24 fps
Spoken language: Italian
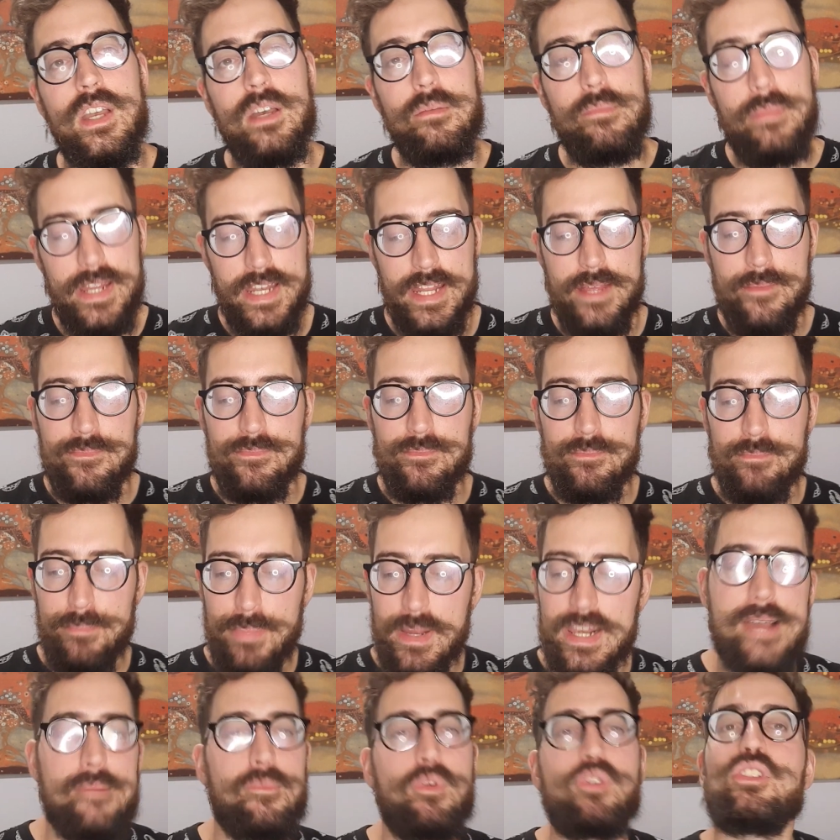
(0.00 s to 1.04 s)
Bene,
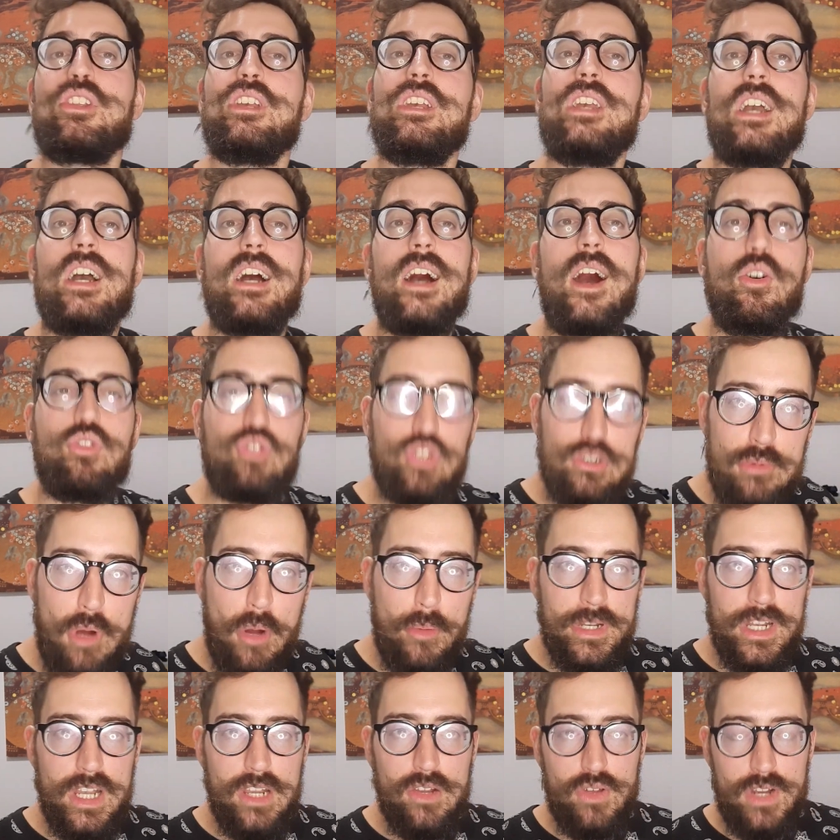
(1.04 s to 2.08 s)
parliamo di
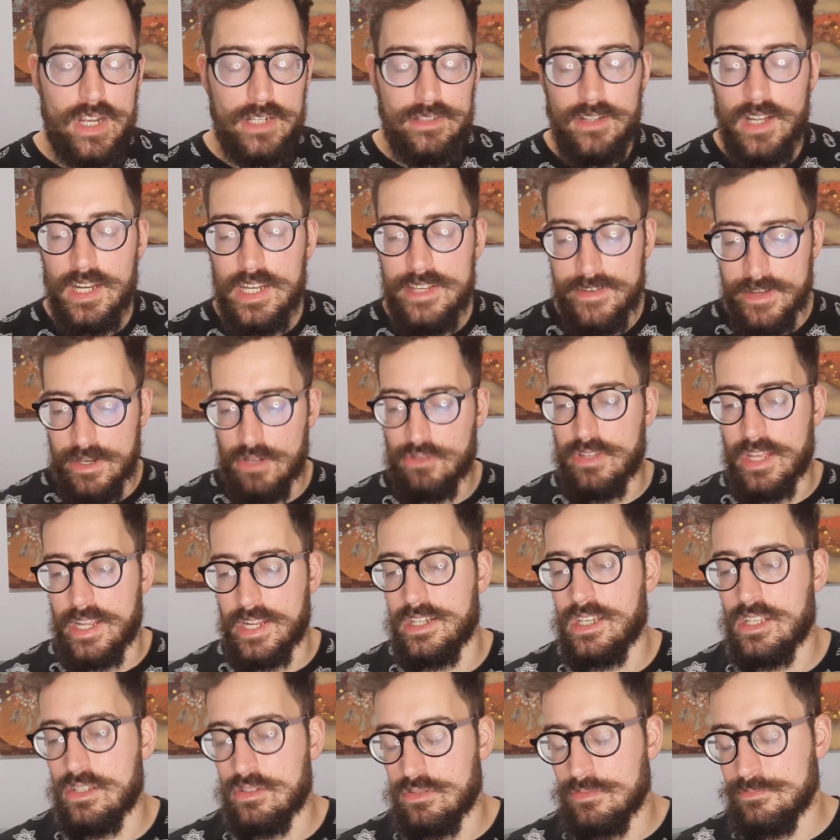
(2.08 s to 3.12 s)
automobili allora, a livello
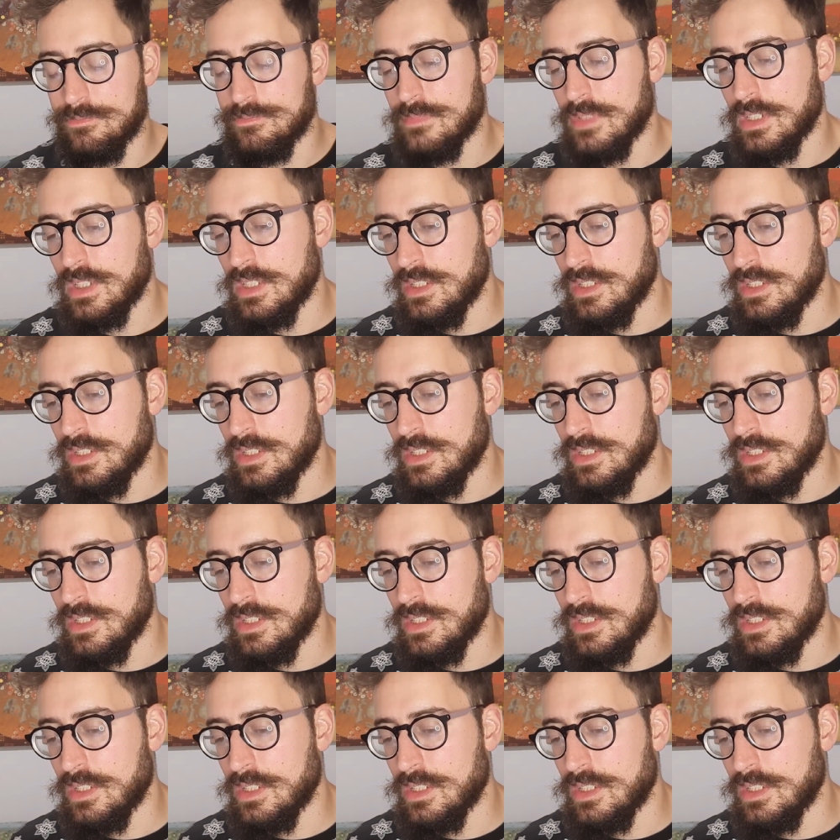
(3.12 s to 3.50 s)
tecnico.